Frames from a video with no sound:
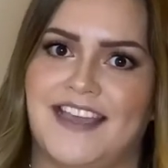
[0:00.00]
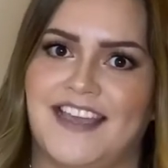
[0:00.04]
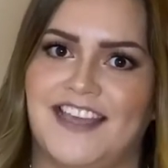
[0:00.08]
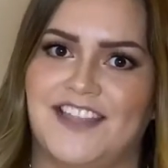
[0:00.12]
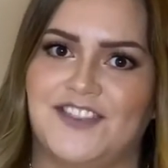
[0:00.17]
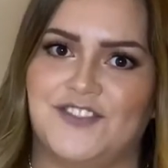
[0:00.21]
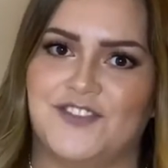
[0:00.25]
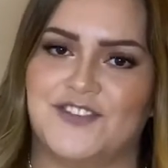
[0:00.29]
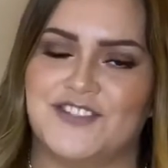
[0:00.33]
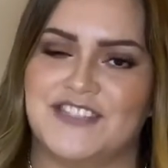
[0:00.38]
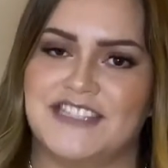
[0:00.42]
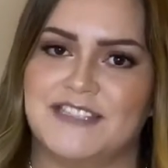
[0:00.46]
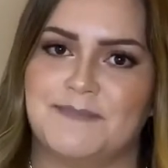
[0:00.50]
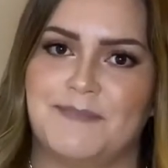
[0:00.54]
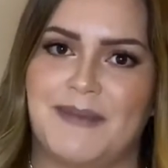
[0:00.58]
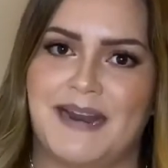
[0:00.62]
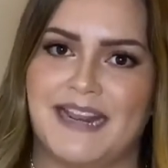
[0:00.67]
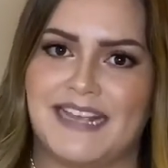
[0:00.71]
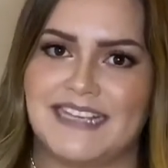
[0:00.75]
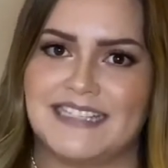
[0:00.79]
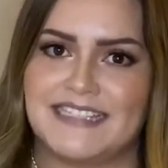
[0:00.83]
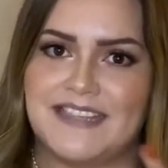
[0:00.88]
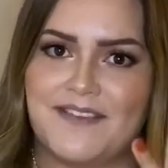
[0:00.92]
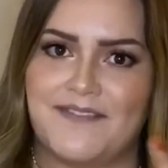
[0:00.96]
entonces
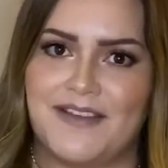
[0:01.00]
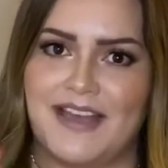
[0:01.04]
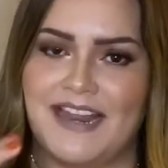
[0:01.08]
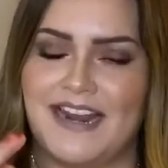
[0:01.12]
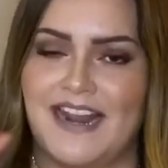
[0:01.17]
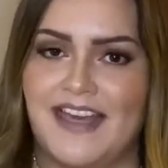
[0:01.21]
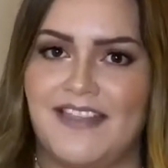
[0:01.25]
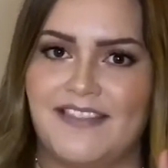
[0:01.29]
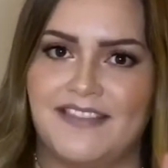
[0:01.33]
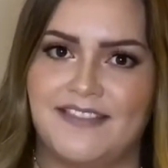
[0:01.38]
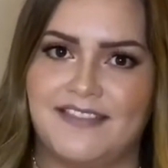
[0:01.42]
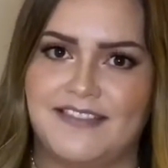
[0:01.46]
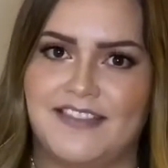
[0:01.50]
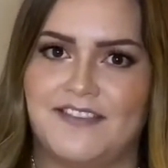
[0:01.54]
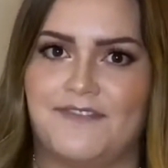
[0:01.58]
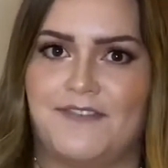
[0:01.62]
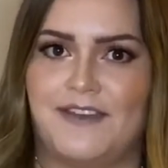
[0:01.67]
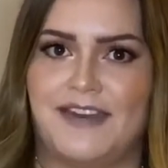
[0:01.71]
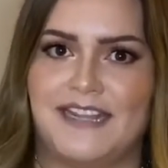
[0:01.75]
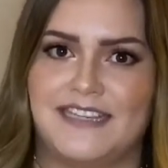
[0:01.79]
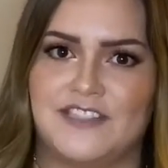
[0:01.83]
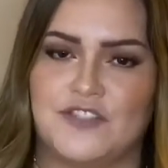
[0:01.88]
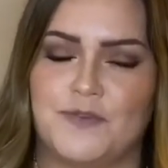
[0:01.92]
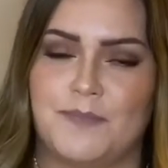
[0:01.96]
para que se vea la
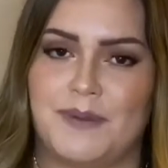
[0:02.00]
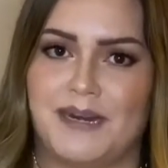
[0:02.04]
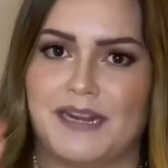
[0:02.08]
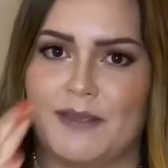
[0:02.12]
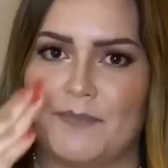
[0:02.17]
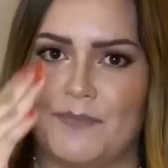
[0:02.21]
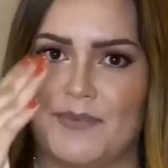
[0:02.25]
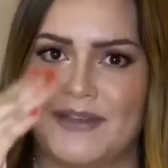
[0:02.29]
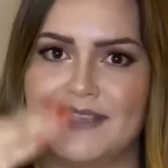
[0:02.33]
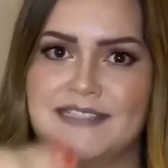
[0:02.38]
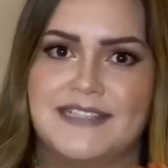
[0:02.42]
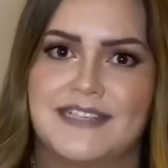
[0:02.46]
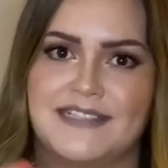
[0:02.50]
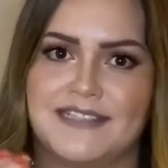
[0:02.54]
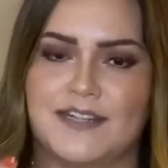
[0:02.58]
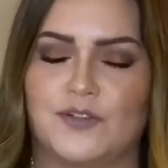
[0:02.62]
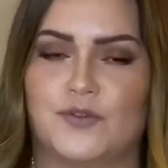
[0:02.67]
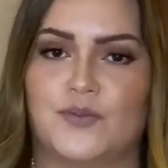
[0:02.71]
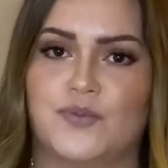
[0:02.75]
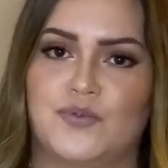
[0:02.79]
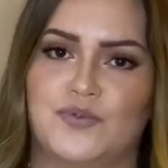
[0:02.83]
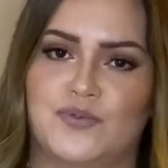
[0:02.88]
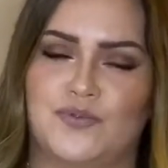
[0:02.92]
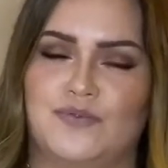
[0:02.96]
diferencia, para que puedas hacer
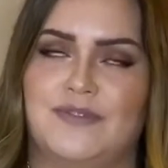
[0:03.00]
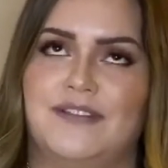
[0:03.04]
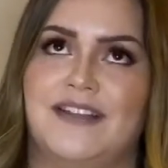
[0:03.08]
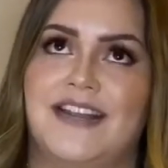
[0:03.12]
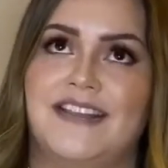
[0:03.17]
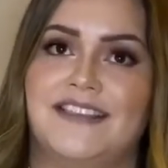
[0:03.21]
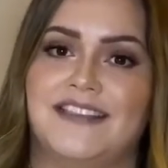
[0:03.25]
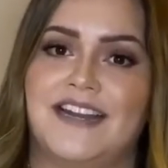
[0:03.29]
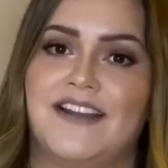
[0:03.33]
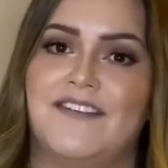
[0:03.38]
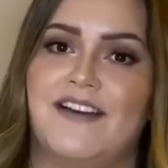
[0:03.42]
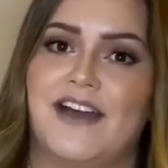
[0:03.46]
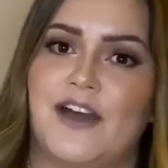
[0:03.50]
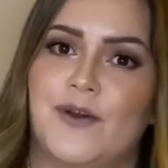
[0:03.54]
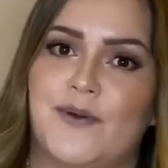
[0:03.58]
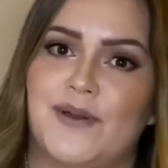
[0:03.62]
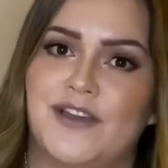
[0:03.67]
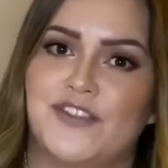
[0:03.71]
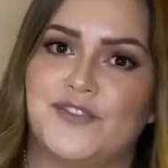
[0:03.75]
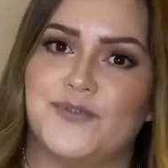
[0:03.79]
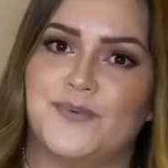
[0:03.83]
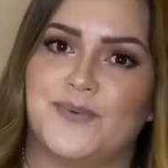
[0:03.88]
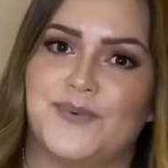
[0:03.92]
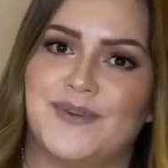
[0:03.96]
tu el trabajo
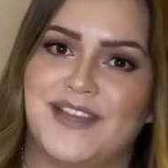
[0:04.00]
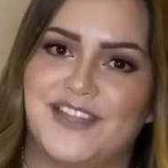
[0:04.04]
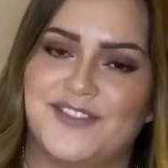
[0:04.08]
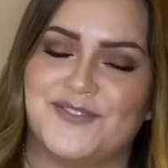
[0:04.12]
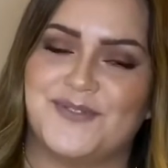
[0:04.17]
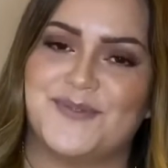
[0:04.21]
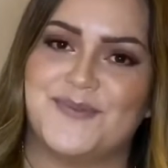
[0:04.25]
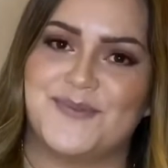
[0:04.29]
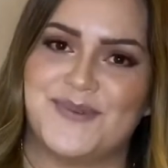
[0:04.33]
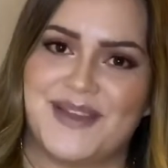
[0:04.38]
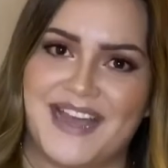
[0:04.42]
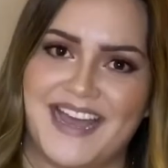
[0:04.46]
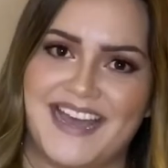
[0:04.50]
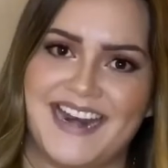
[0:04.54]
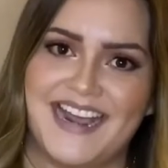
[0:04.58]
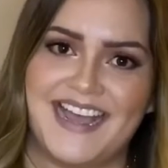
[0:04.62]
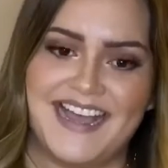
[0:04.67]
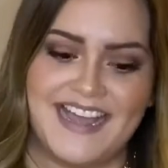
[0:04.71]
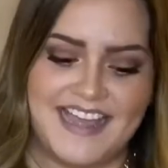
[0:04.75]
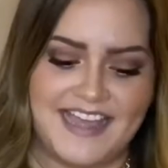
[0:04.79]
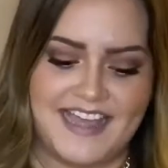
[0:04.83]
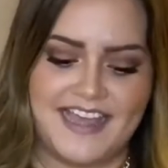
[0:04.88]
en tu cara,